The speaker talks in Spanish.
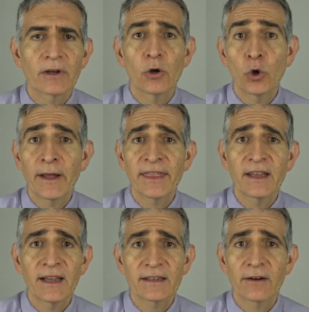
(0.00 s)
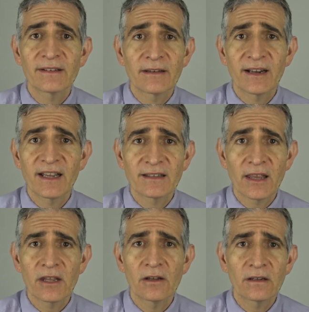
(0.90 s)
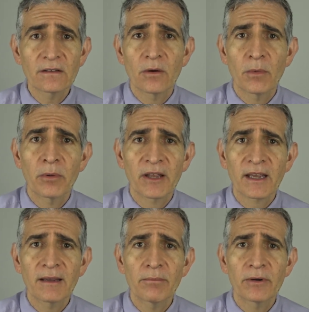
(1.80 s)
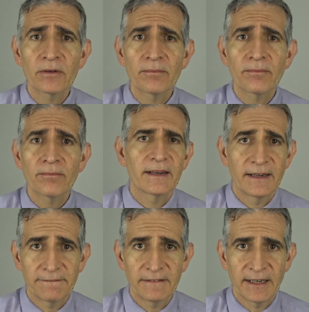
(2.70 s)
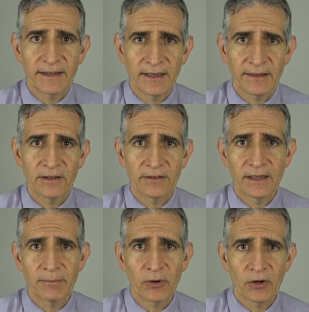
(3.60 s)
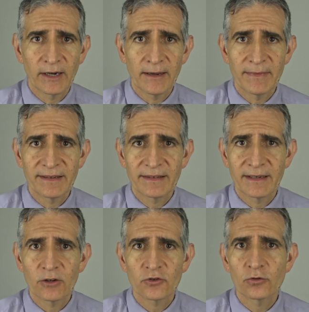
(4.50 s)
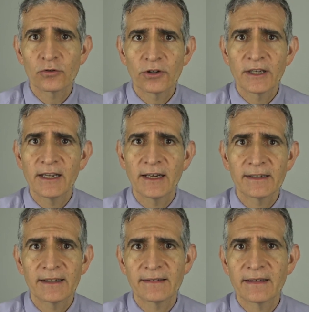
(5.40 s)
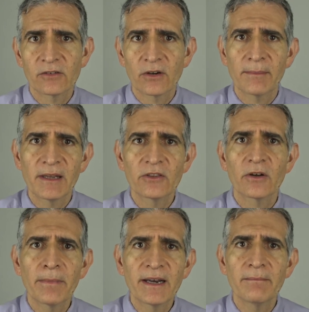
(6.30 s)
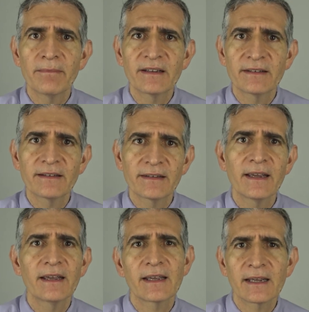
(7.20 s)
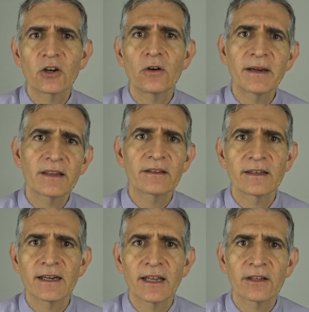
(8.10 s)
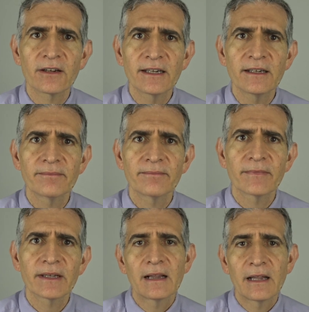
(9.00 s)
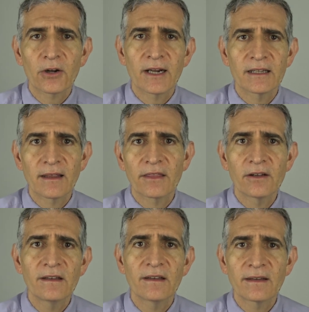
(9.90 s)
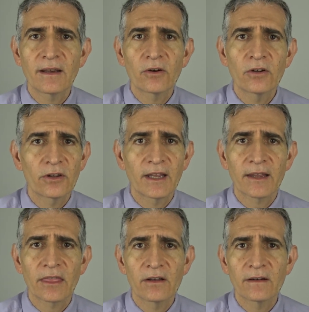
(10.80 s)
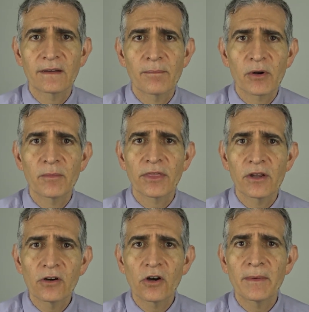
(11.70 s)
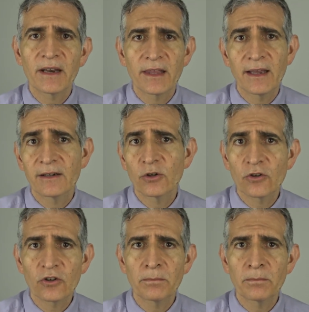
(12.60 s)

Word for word: Lo hace a través de varias acciones como por ejemplo la financiación de programas de consultoría y asesoramiento para empresas en comercio internacional, la organización y desarrollo de acciones de promoción comercial en otros